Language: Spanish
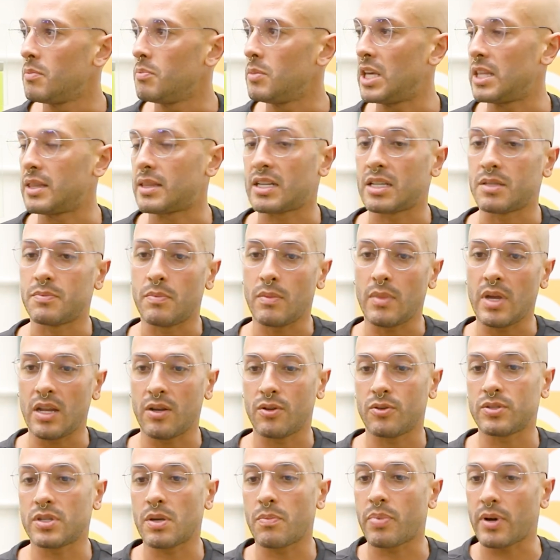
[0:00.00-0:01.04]
Mientras
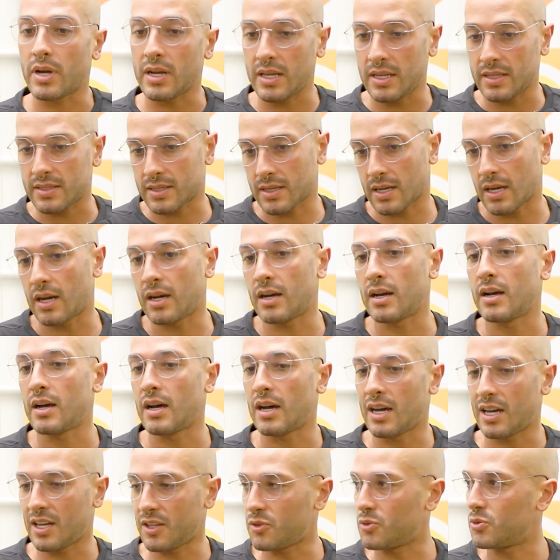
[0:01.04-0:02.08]
menos se parezca
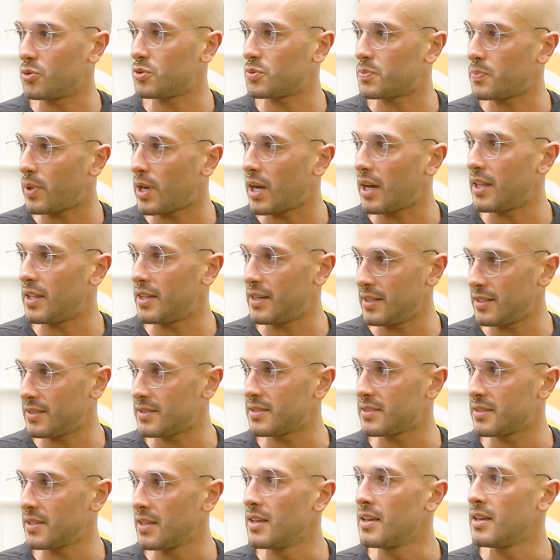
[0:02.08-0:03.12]
a tus
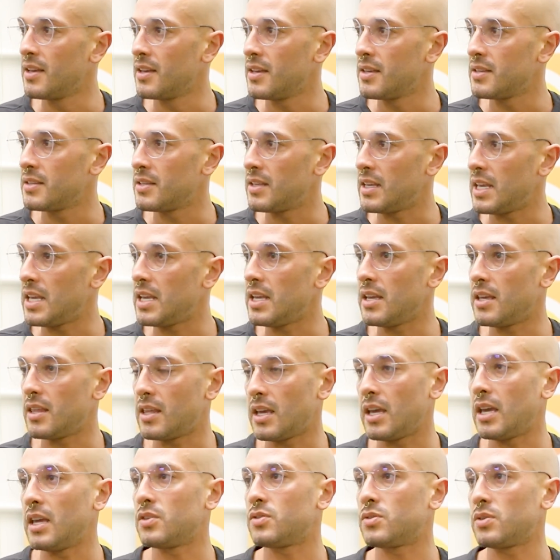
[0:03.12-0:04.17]
padres, y
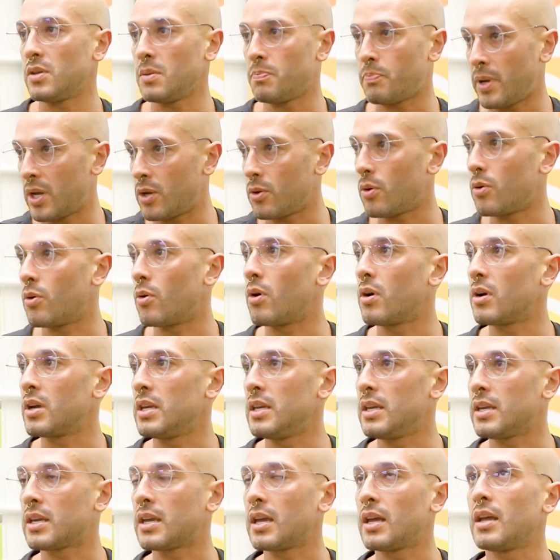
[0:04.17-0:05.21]
de hecho, pero,
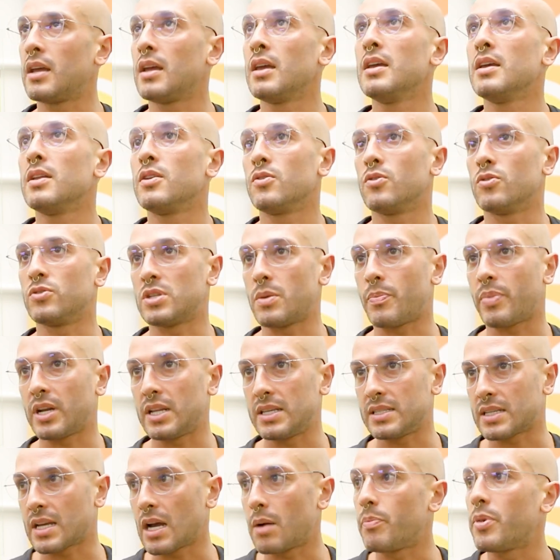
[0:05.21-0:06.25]
y que no se
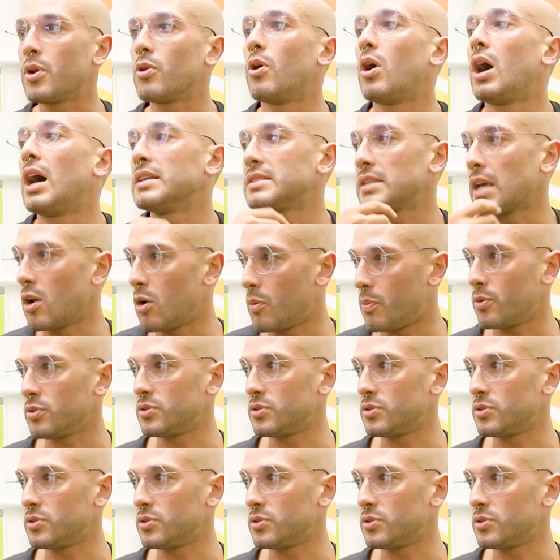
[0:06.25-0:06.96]
parezca, pero hacia lo